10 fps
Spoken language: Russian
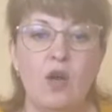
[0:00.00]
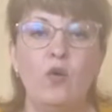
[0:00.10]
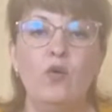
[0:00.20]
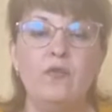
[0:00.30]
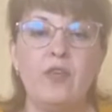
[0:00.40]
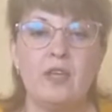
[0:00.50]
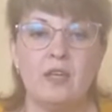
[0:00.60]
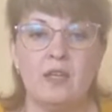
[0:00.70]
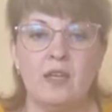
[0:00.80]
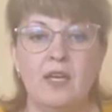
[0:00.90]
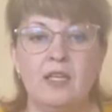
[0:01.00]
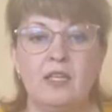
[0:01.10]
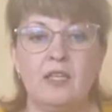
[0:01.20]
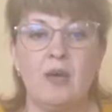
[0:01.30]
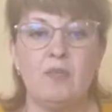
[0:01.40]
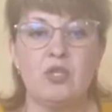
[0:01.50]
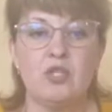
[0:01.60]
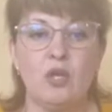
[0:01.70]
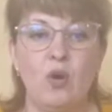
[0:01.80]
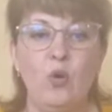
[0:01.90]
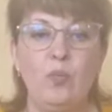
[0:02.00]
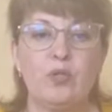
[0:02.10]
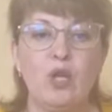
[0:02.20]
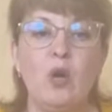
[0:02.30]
Уверена, этот необычный опыт